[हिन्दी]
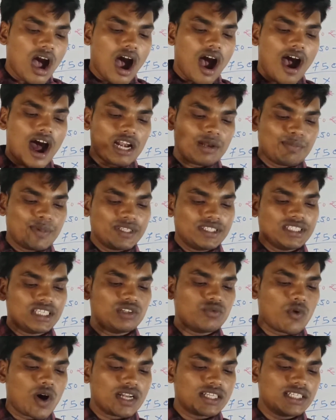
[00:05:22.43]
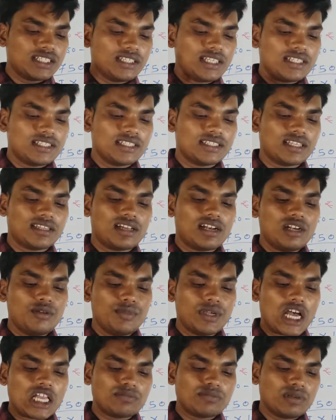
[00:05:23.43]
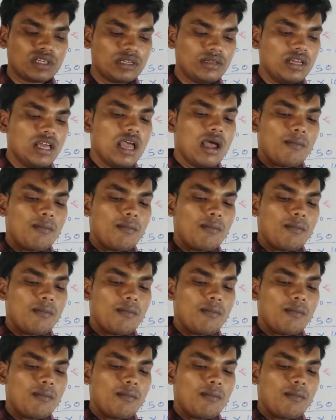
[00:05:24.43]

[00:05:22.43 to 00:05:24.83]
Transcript: आठ प्रतिशत वार्षिक दर से साधारण ब्याज पर